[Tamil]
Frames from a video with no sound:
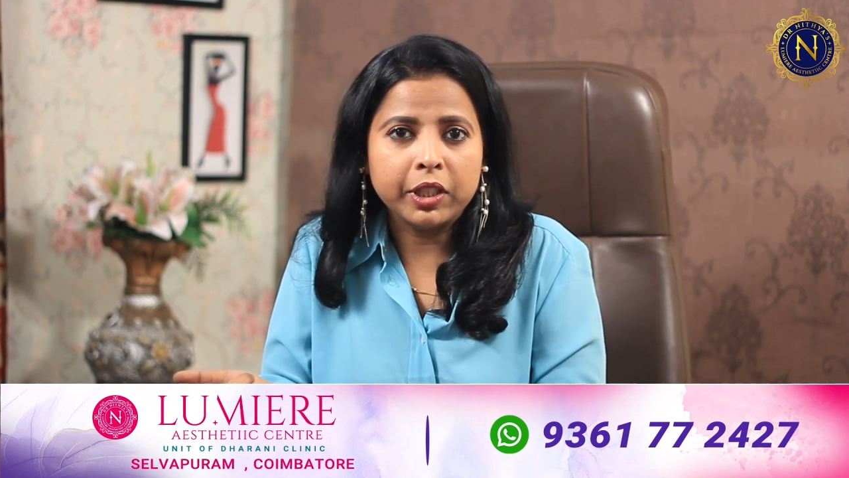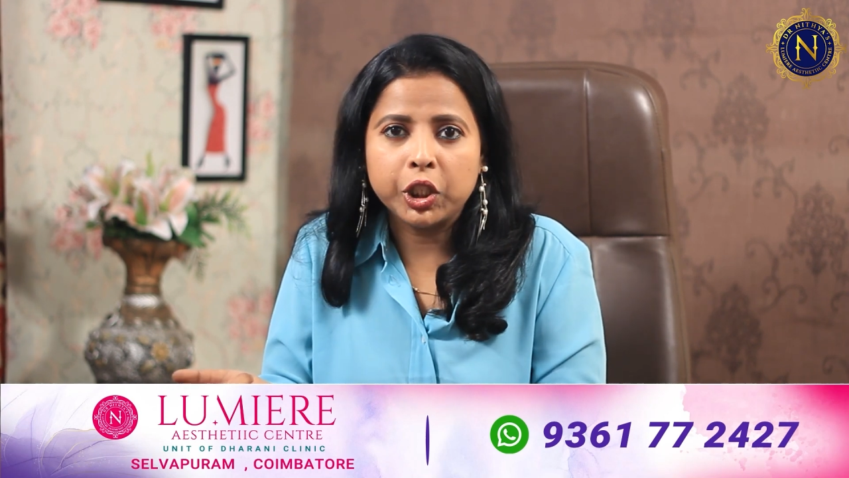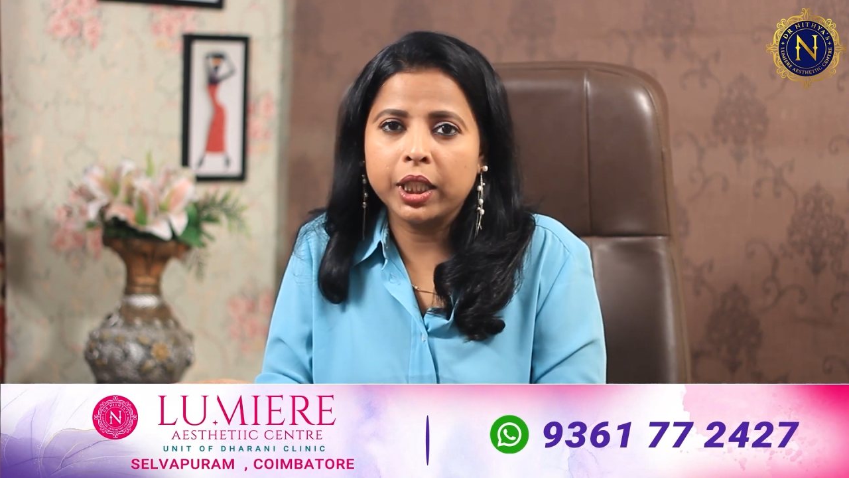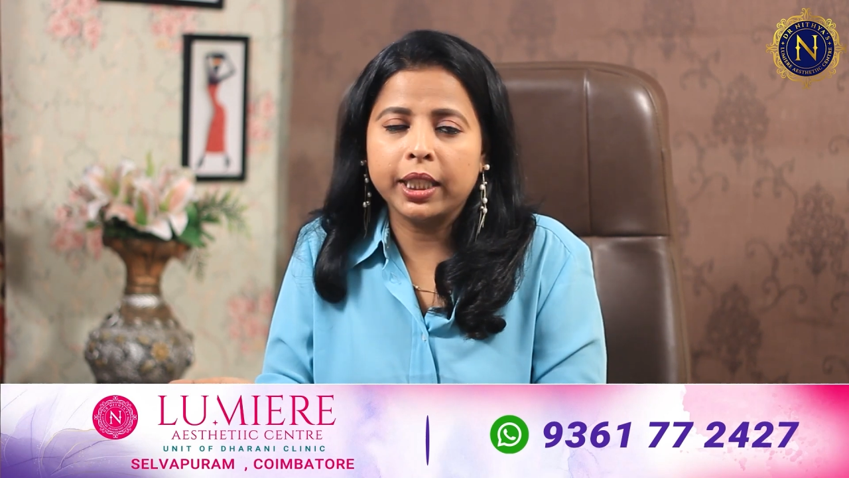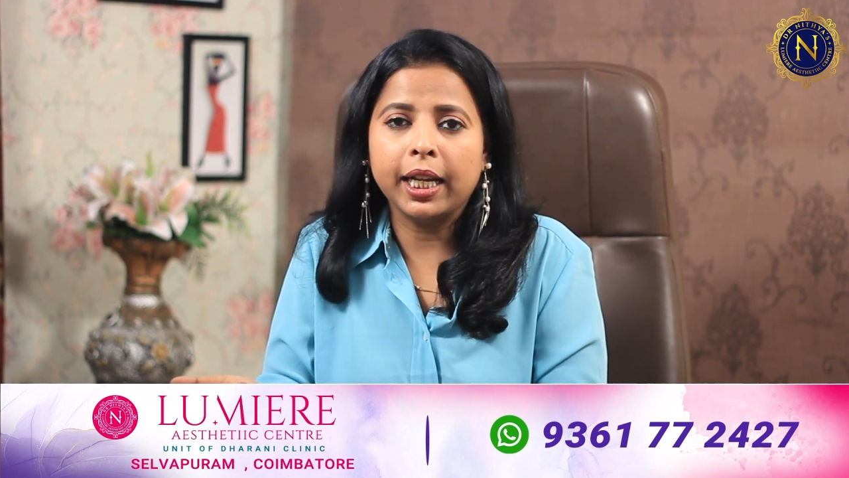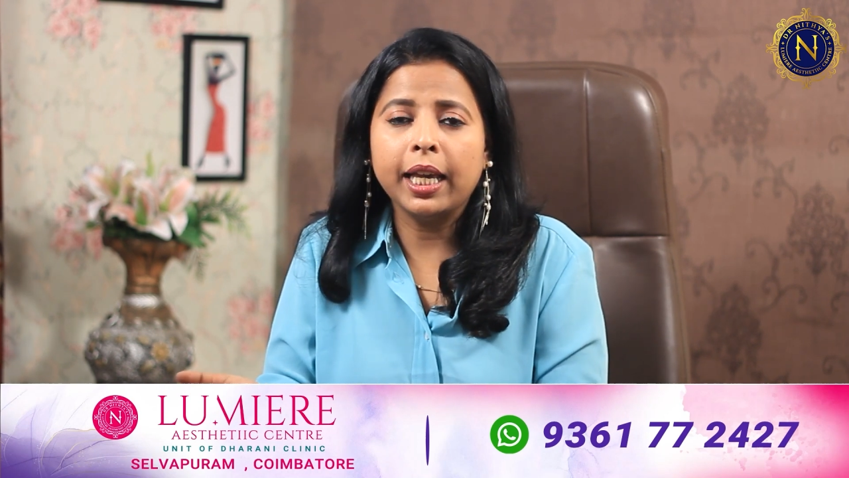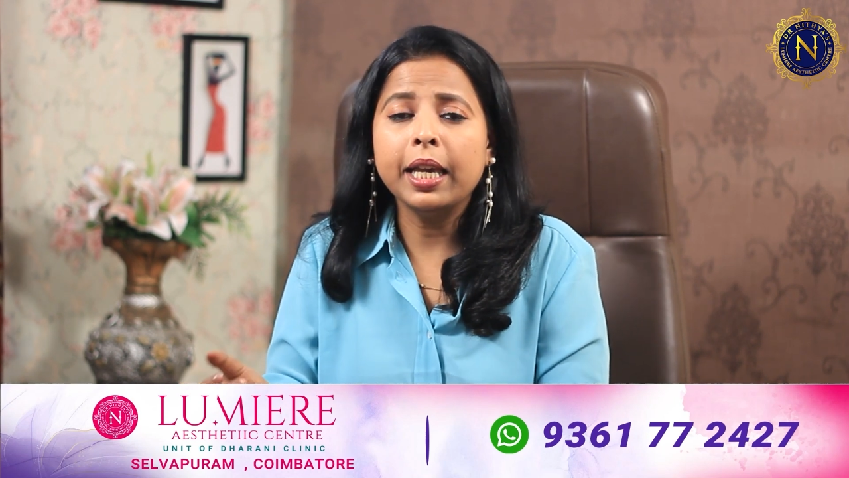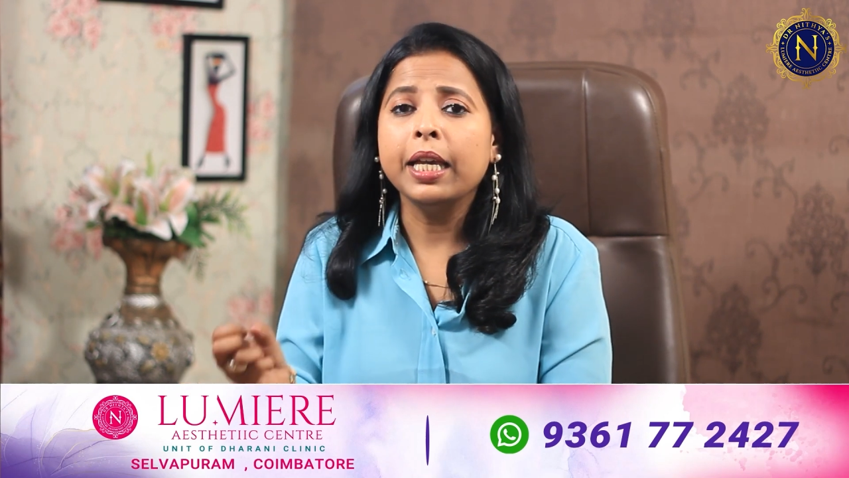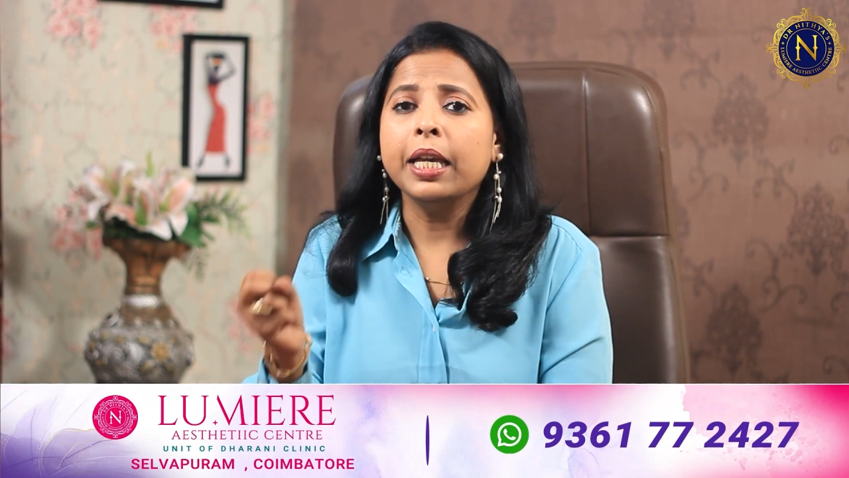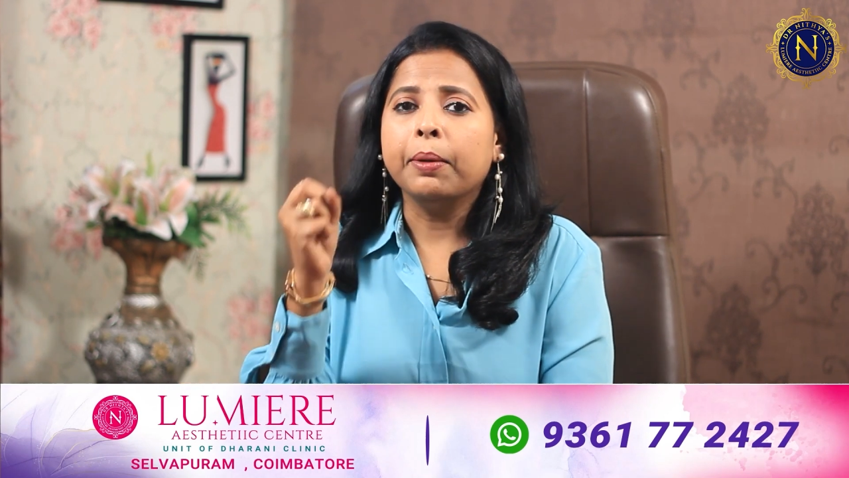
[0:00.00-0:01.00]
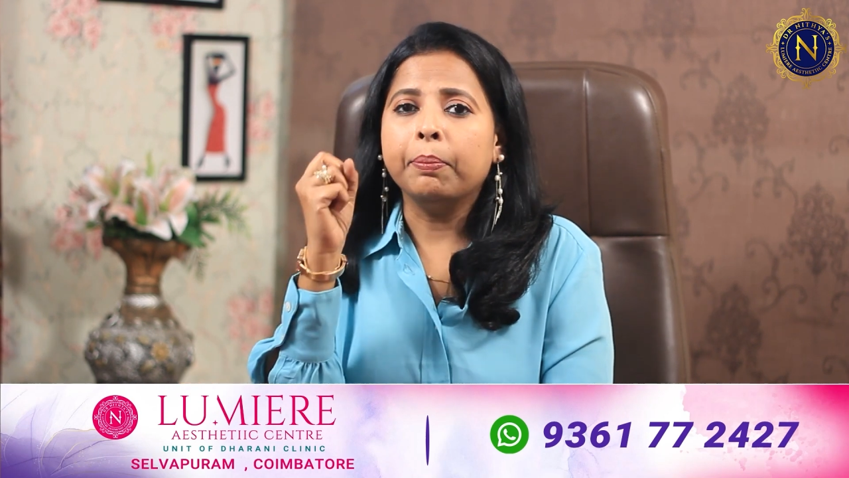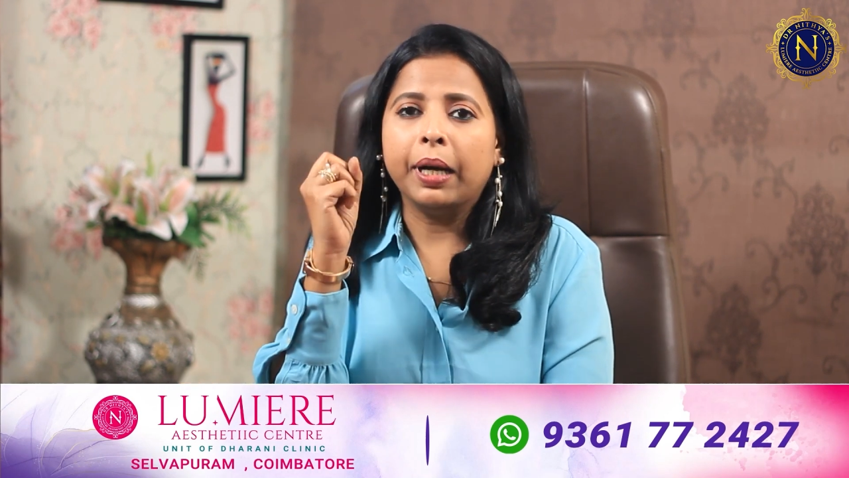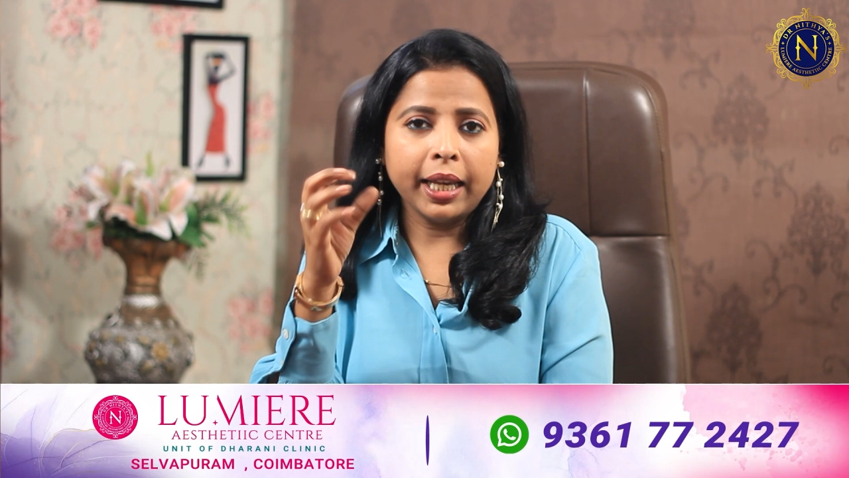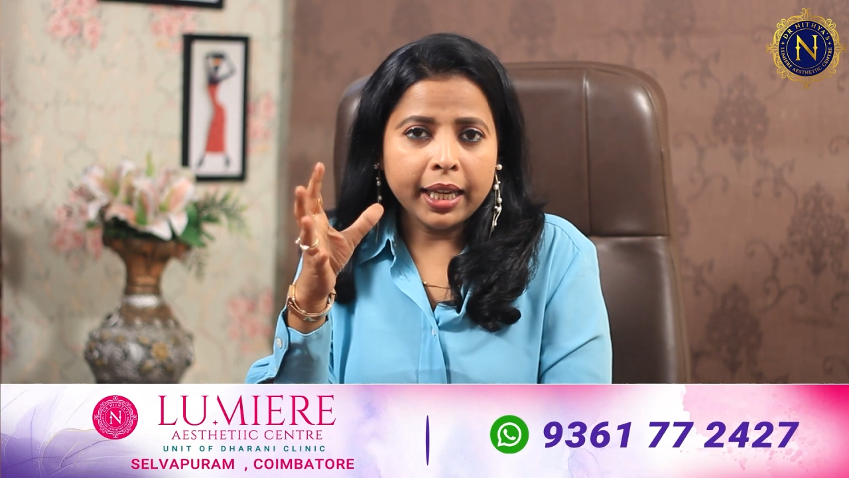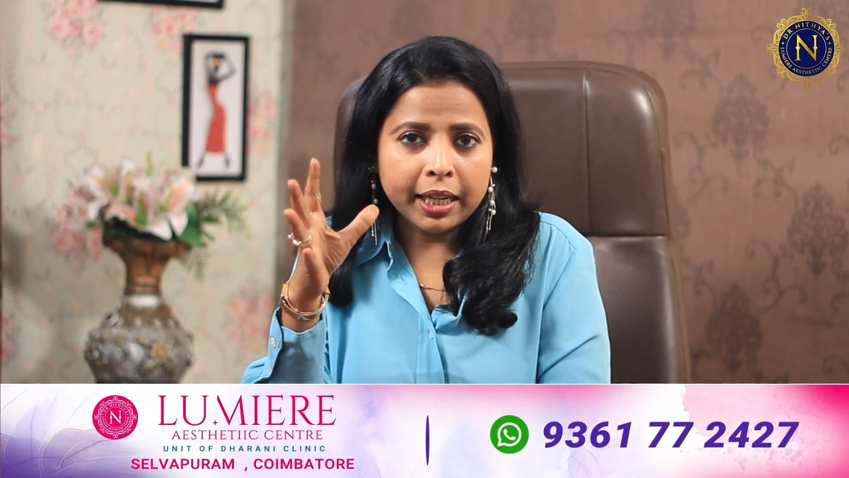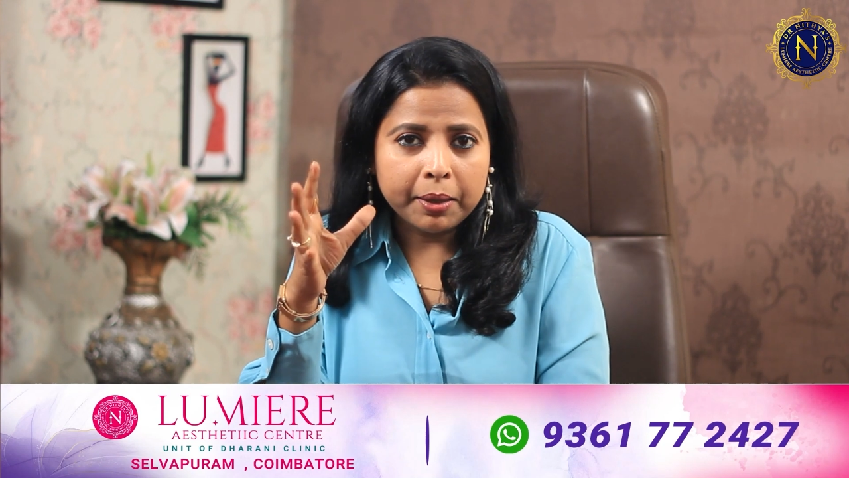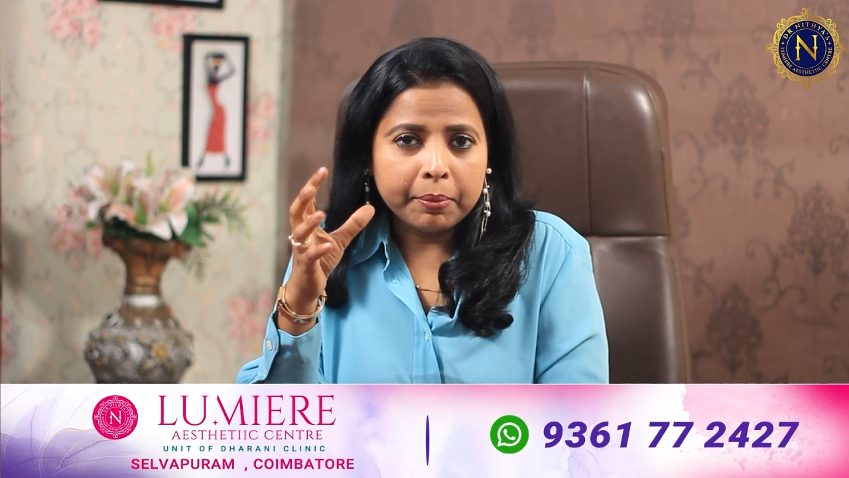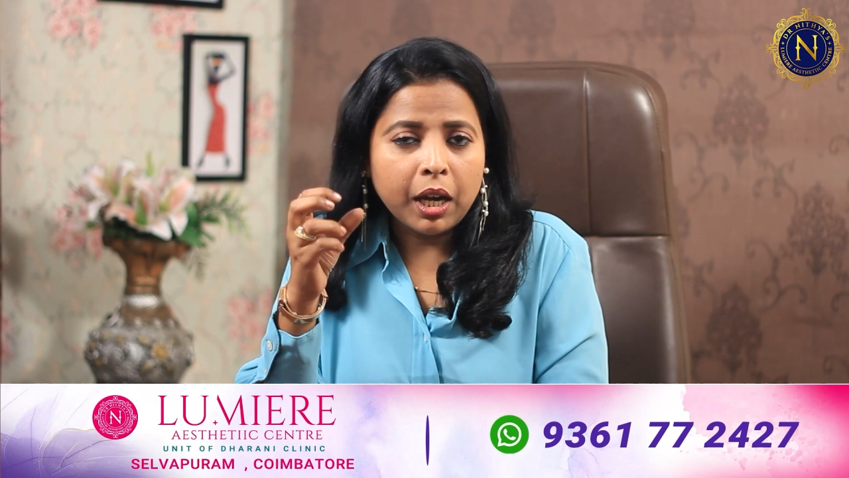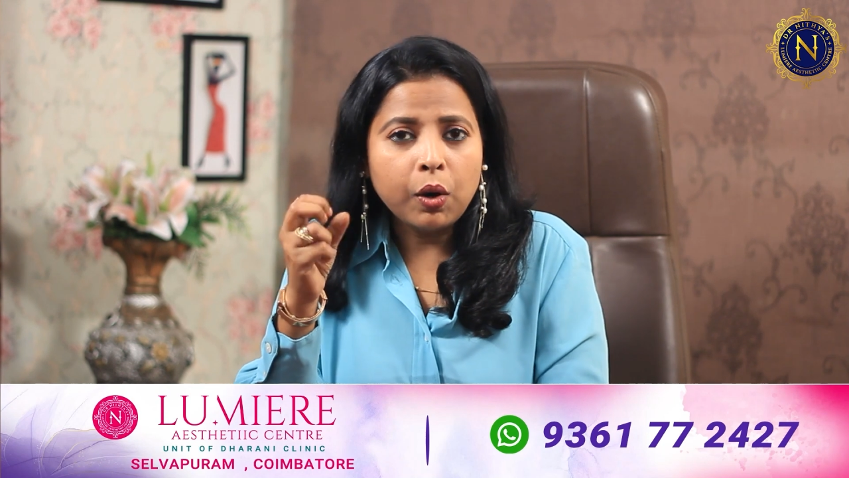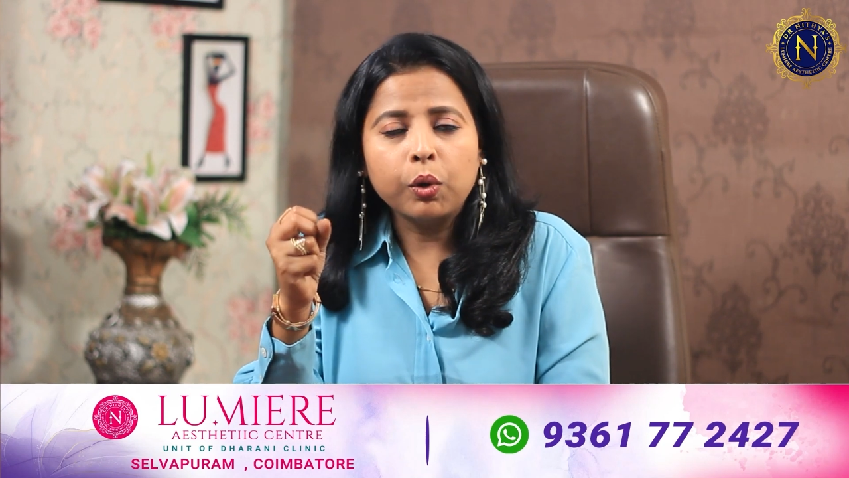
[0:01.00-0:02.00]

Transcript: வந்துச்சான்னு தெரில பயங்கரமாக